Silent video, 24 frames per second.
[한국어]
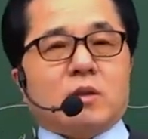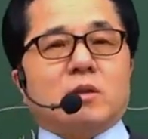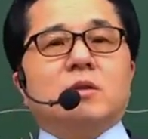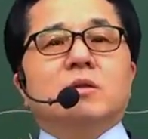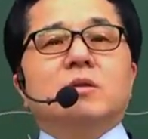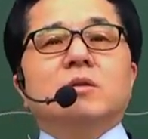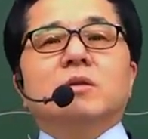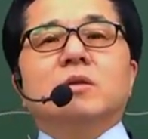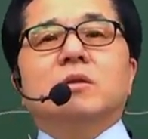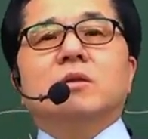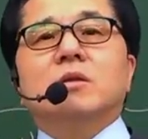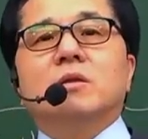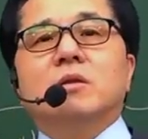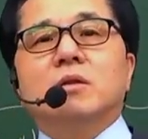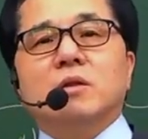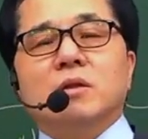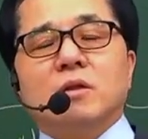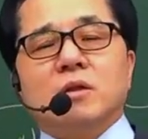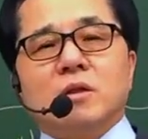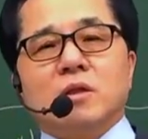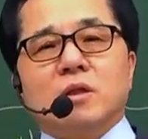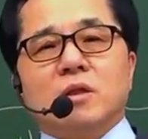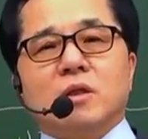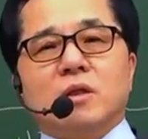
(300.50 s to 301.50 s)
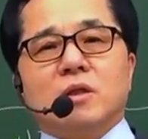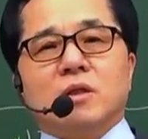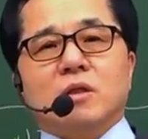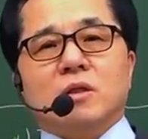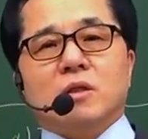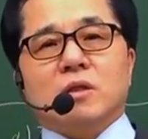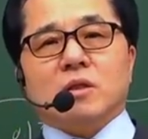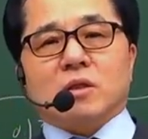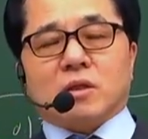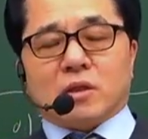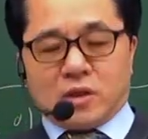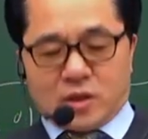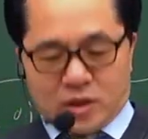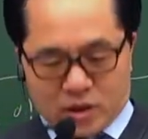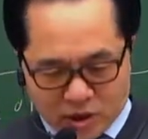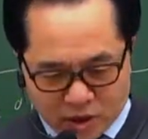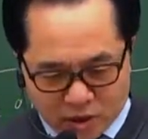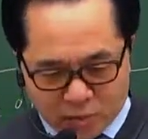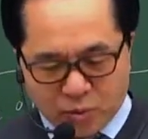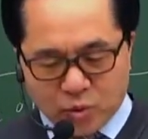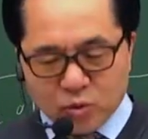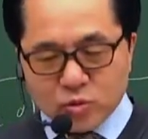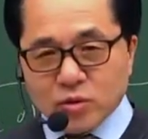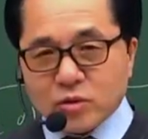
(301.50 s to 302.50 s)
어?
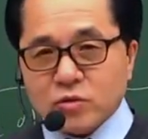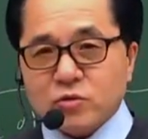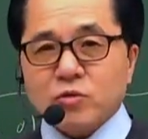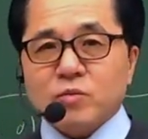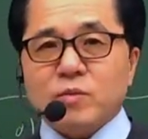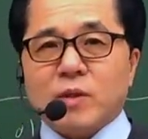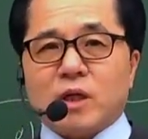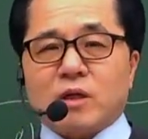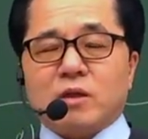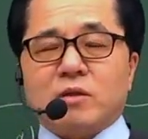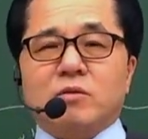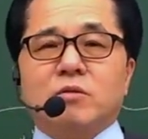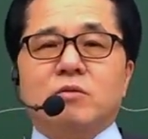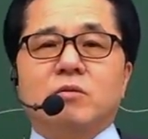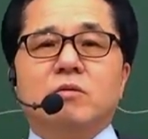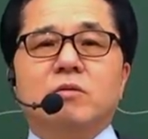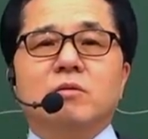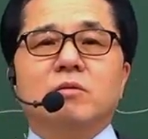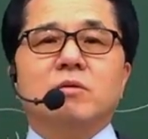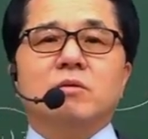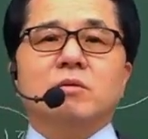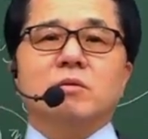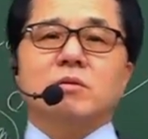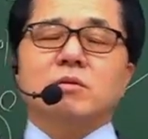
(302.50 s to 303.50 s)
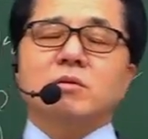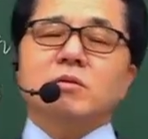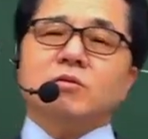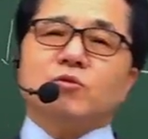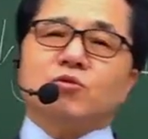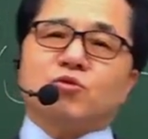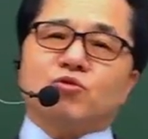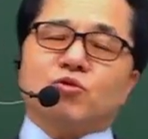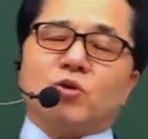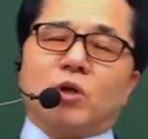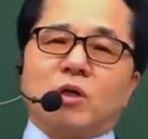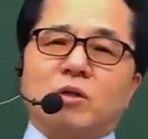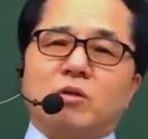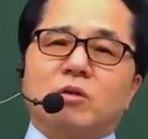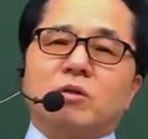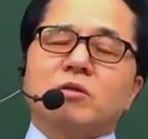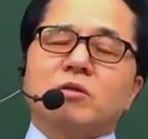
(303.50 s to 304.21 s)
기본은 좀 알고, 어? 중요한